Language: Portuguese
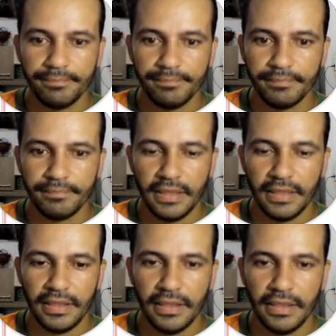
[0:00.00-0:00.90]
é,
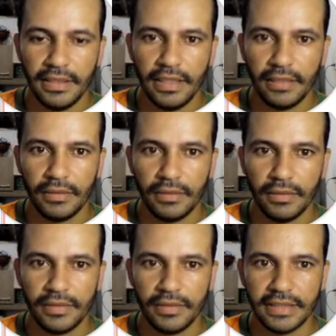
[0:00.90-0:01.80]
é, quando tem
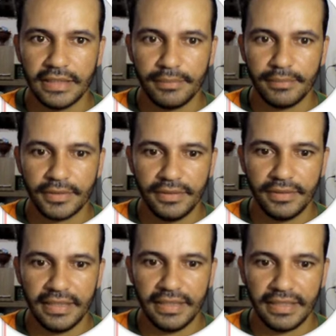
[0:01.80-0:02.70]
essa porção de terra
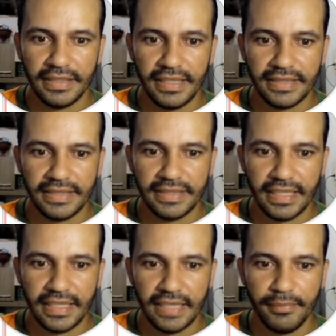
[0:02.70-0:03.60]
que ela é cercada
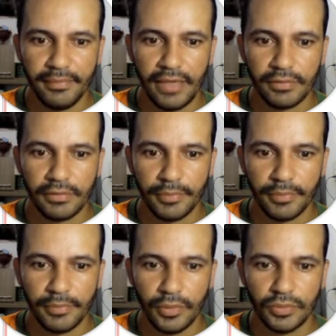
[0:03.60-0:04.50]
por águas por
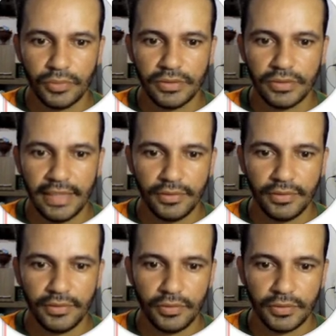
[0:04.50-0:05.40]
todos os lados, aí que eu
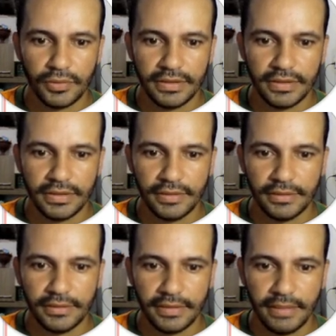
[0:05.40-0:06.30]
estou citando o exemplo aqui
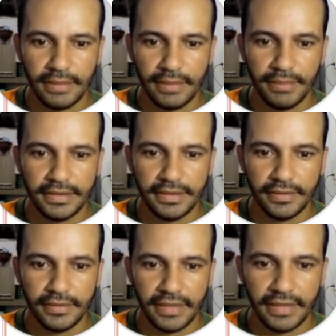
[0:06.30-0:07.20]
da Península
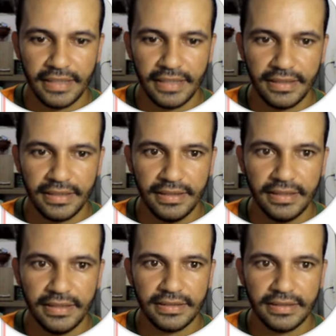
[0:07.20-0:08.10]
Itálica,
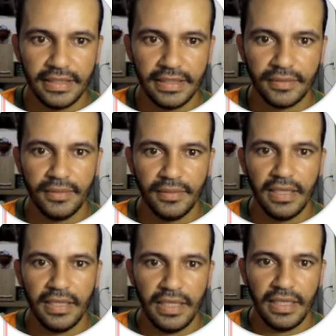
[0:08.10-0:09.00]
certo?
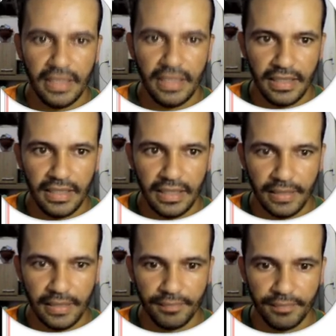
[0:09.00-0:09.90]
é,
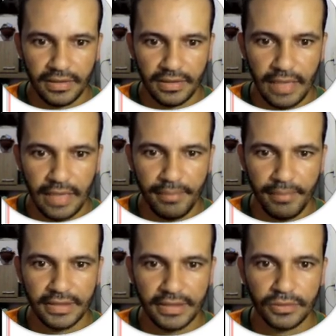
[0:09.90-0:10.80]
apenas
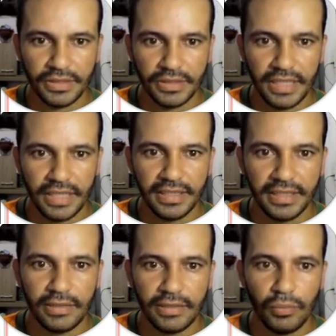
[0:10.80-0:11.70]
um que está ligando ao
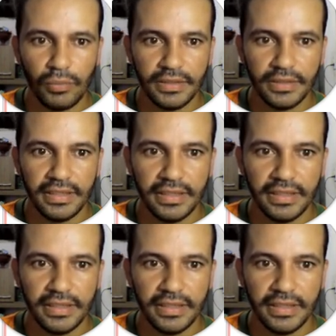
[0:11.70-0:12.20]
continente,